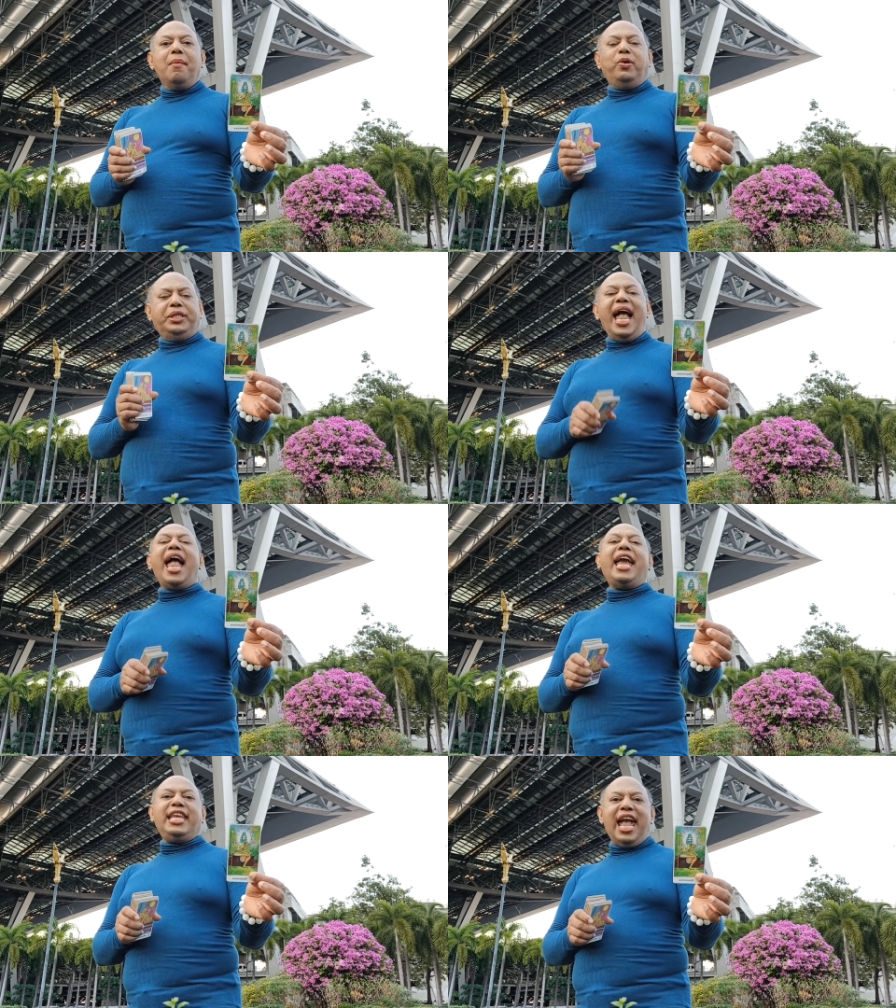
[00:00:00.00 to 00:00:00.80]
ผู้ชา
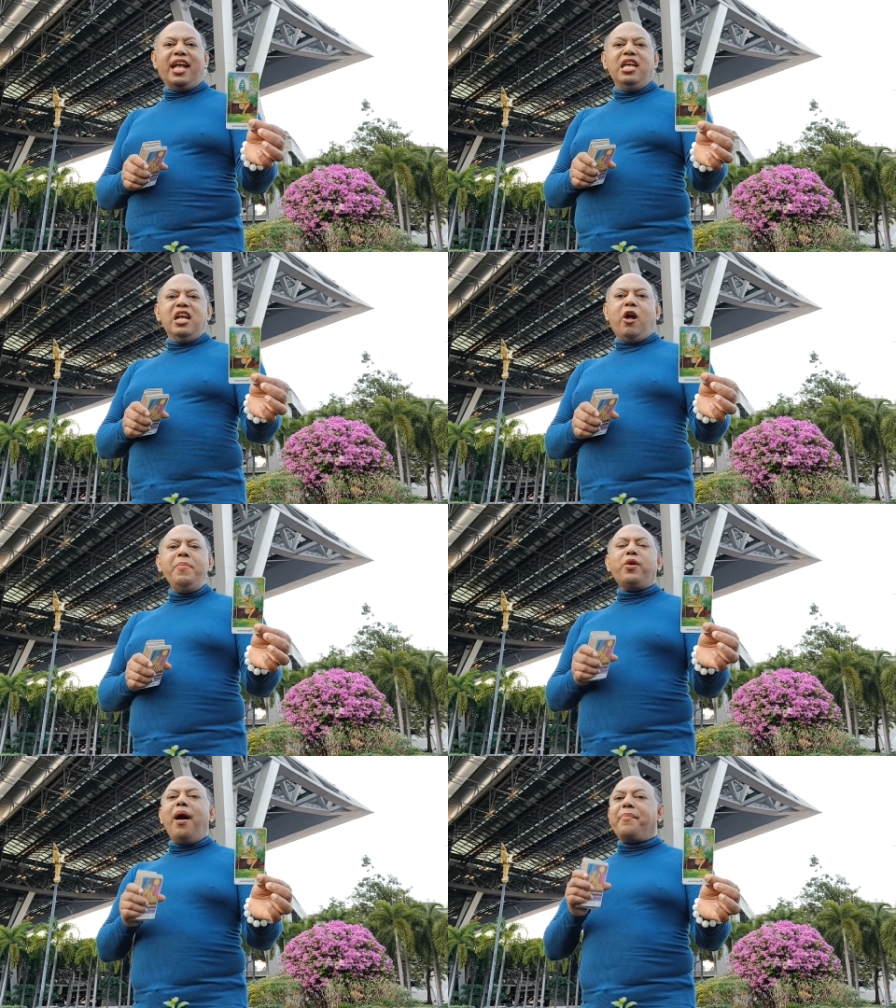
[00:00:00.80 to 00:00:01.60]
ยเนี่ยเขา
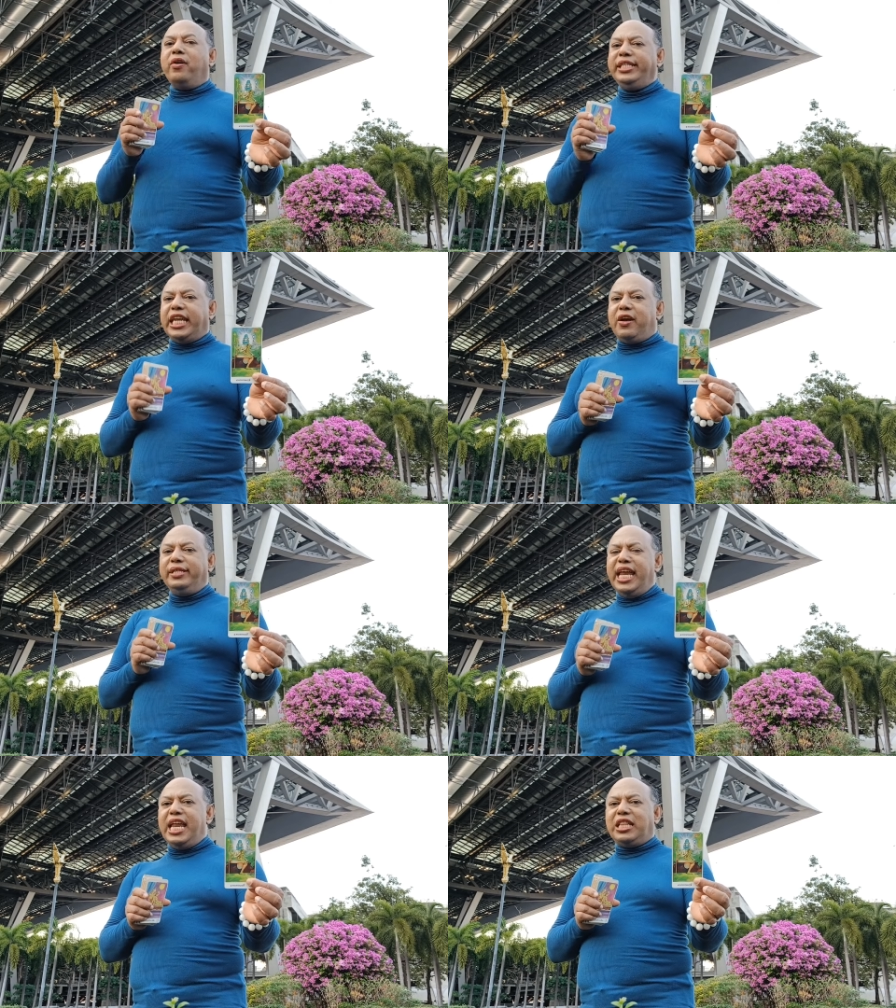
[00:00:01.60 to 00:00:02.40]
มีความเข้าจิตเข้า
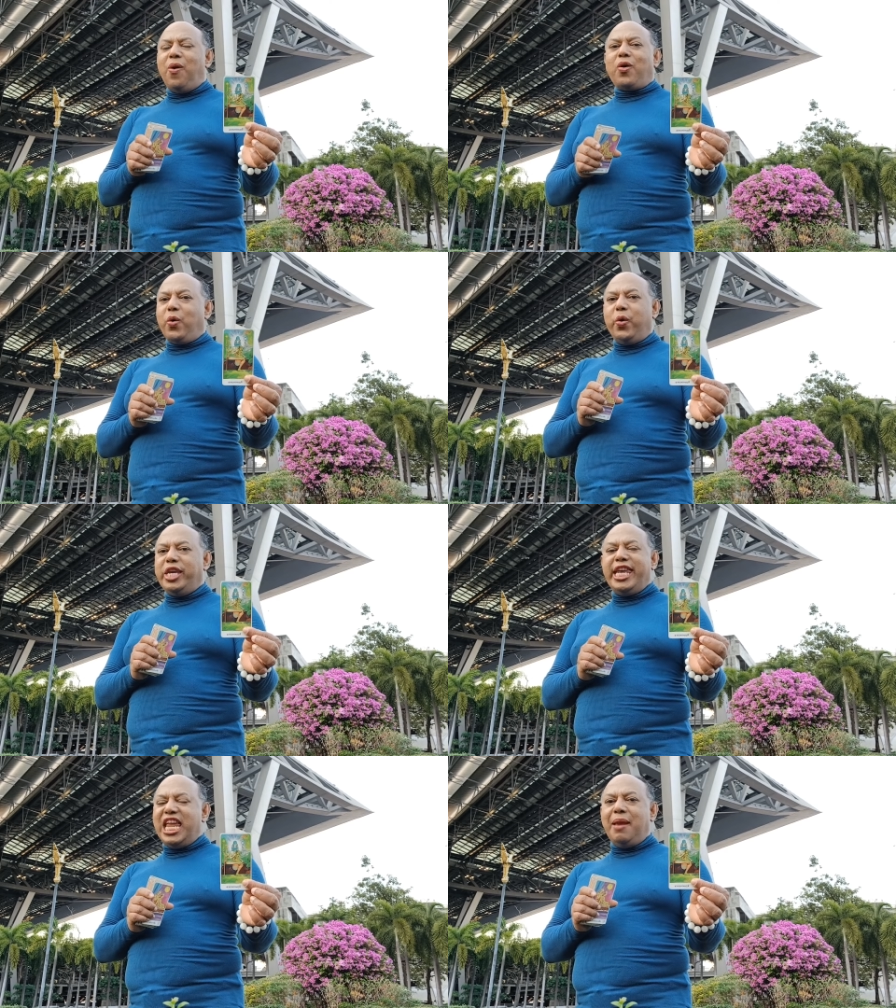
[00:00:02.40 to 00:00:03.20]
ใจในตัวของคุณ
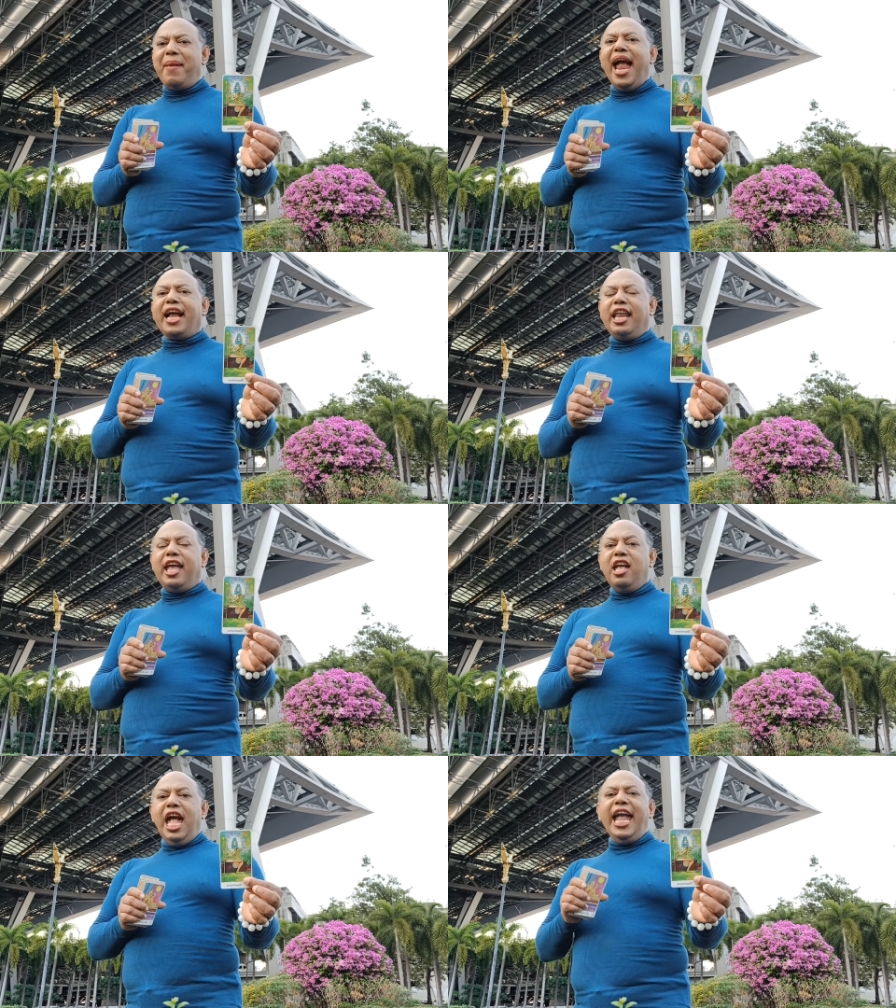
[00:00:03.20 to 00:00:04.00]
ดีมากเลย
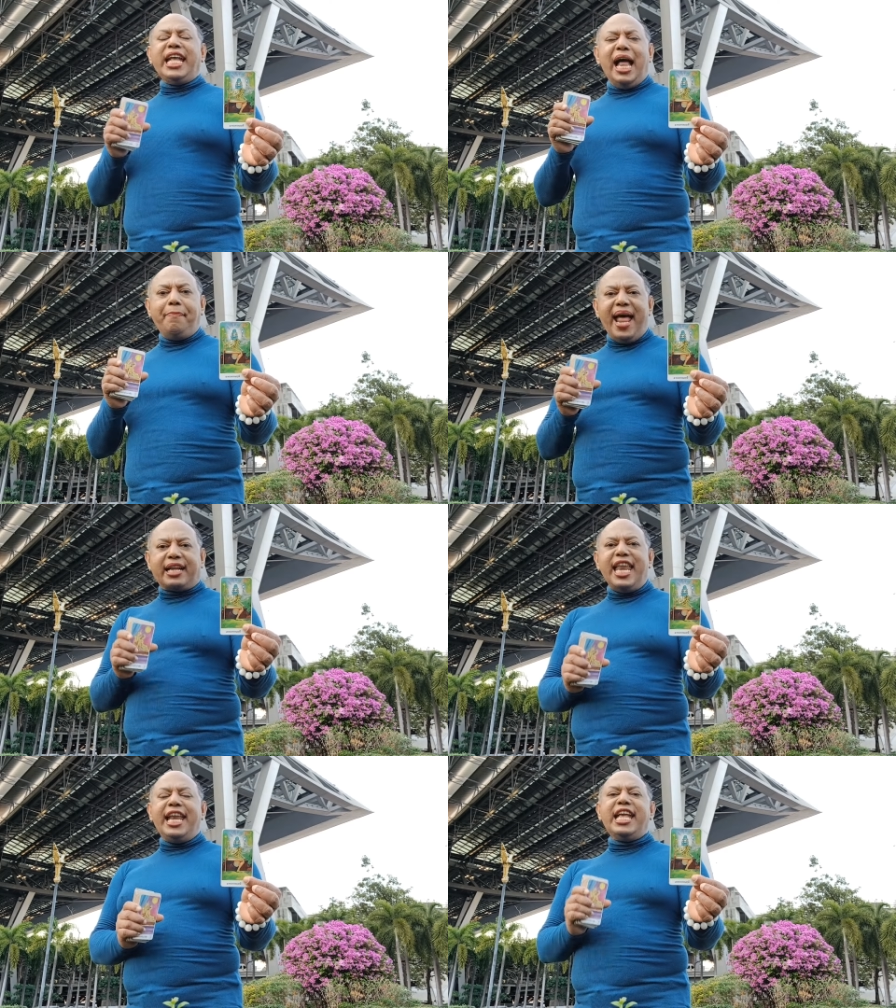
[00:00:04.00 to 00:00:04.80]
ให้การผลัก
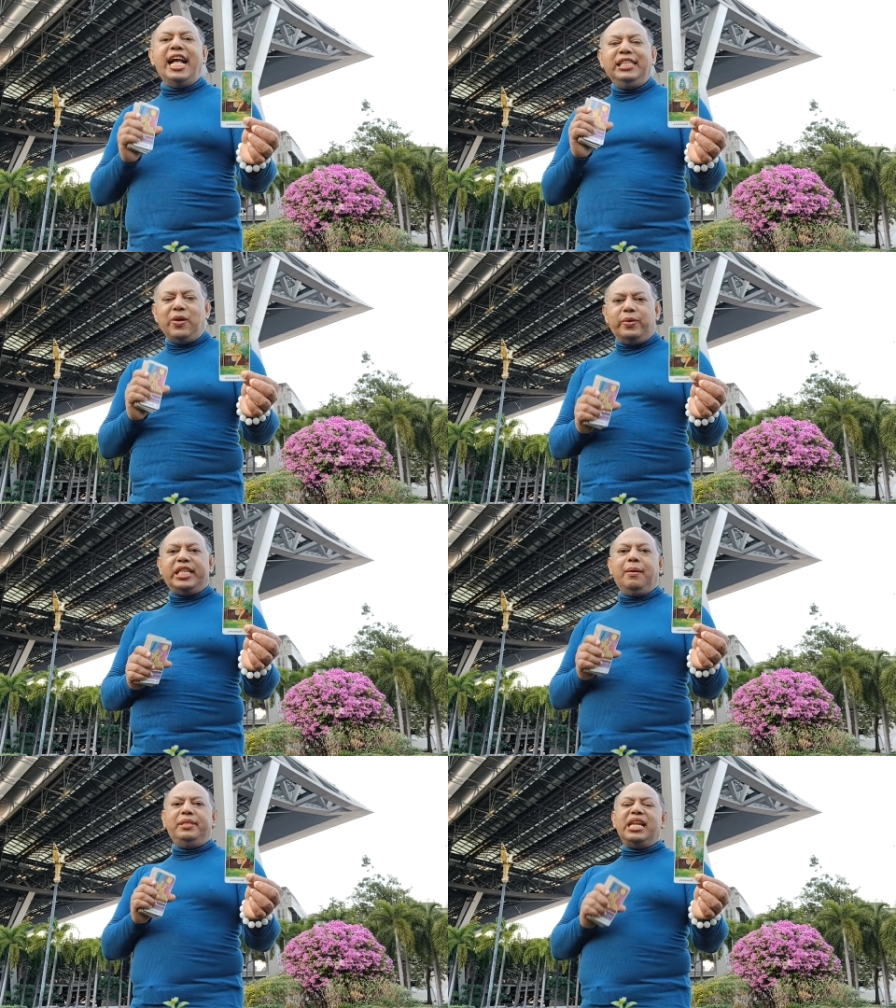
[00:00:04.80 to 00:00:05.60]
ดันในการส่งเส
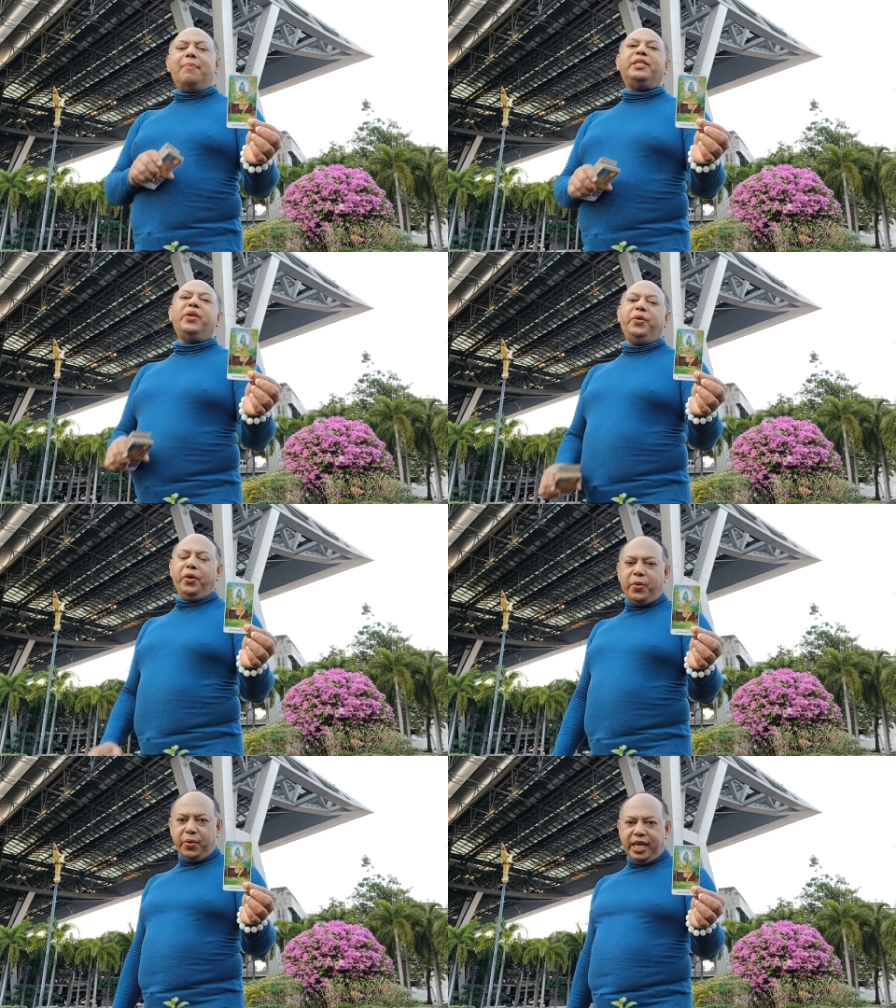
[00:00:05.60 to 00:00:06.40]
ริมสนับสนุน
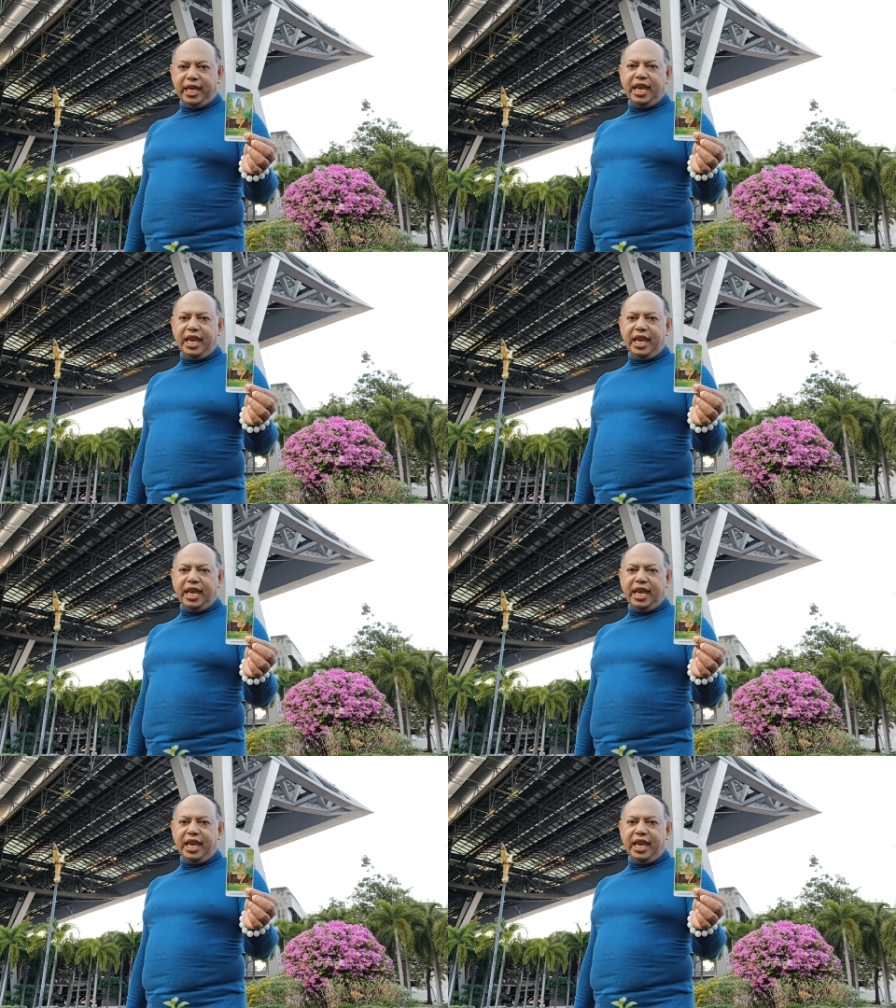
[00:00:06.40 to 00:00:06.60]
คุณ